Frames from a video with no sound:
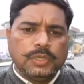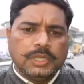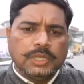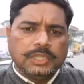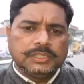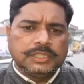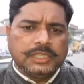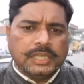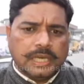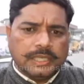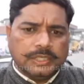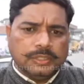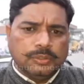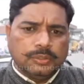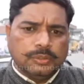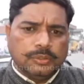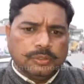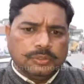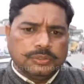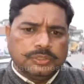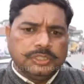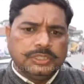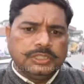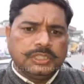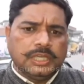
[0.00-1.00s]
उन अधिकारियों
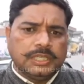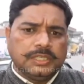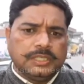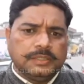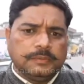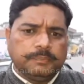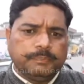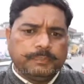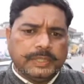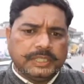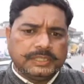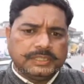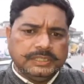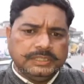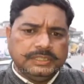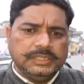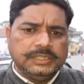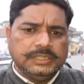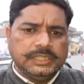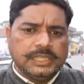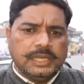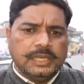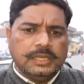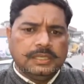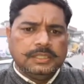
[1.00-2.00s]
को जिनका
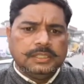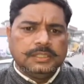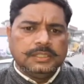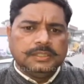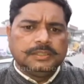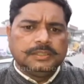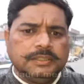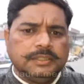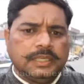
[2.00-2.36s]
प्रतिदिन यहाँ